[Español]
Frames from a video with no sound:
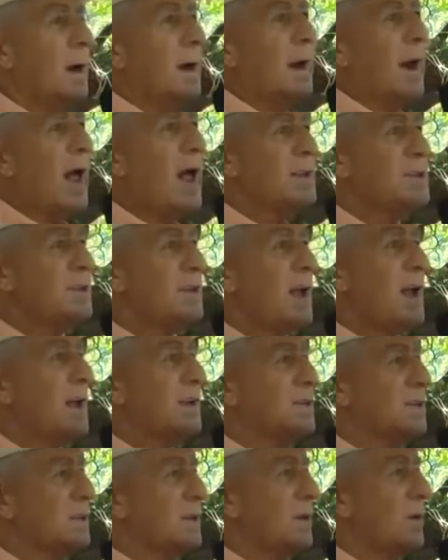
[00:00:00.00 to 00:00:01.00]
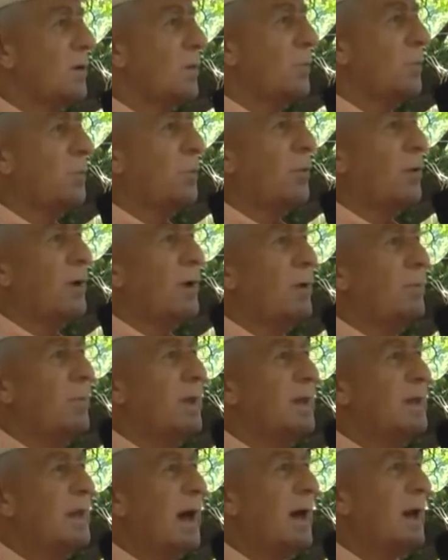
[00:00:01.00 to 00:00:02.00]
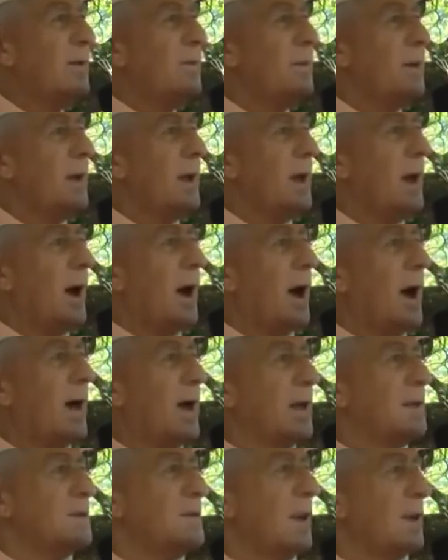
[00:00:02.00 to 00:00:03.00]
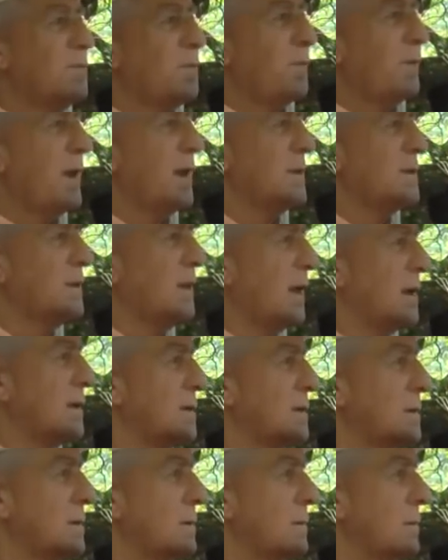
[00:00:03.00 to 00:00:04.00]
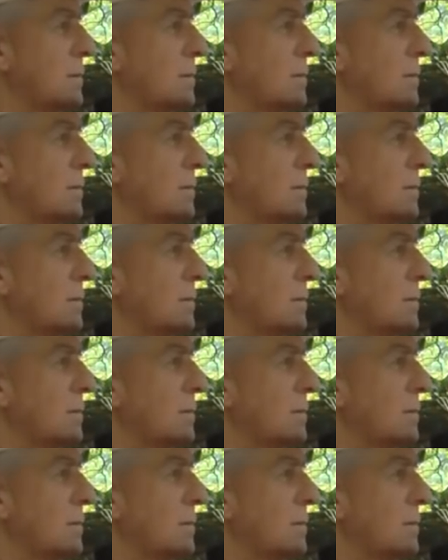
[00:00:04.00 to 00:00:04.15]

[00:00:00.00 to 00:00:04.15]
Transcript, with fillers: Gracias por invitarme a estas fiestas.